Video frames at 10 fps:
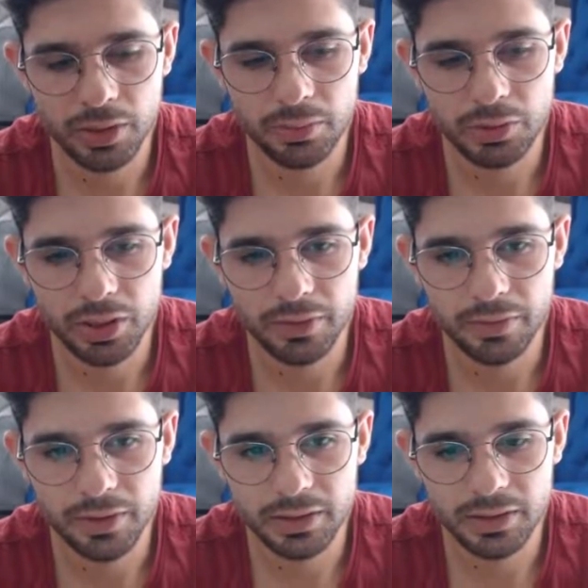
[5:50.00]

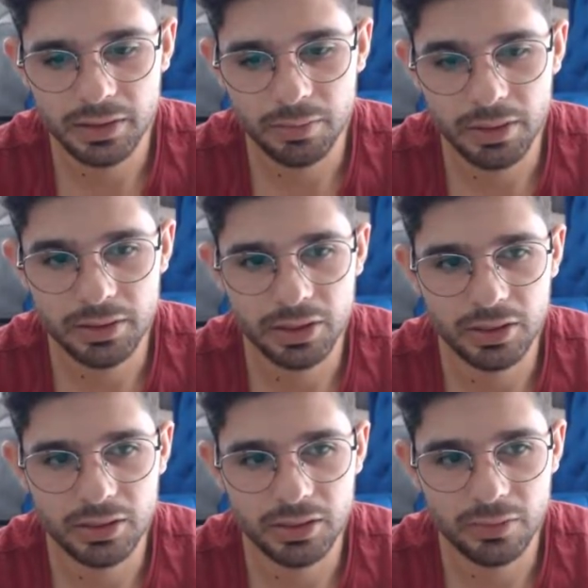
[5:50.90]
mücevher verdiğiniz zaman
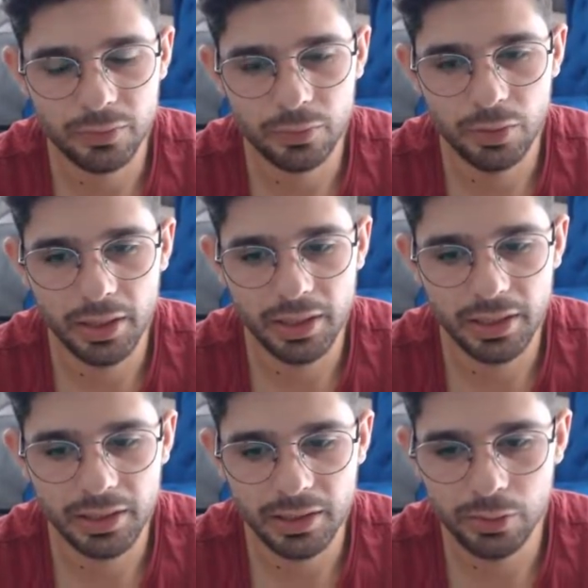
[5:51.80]
canınız
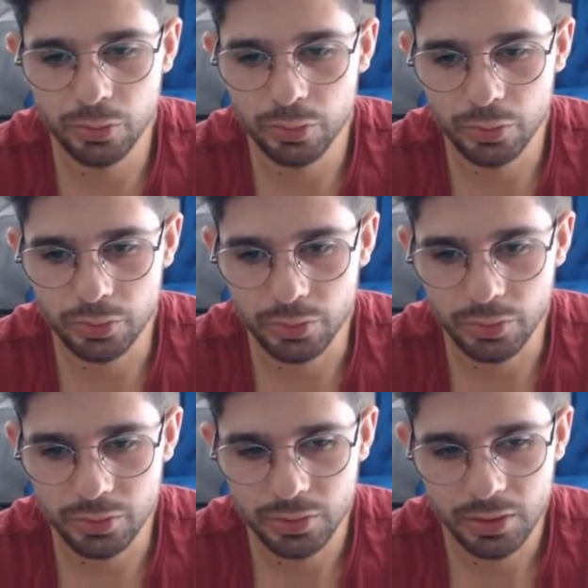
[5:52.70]
fullenerek geri
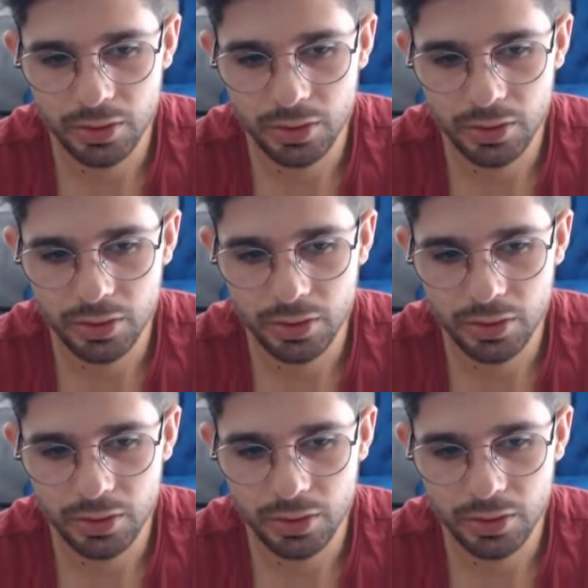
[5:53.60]
dönüyorsunuz.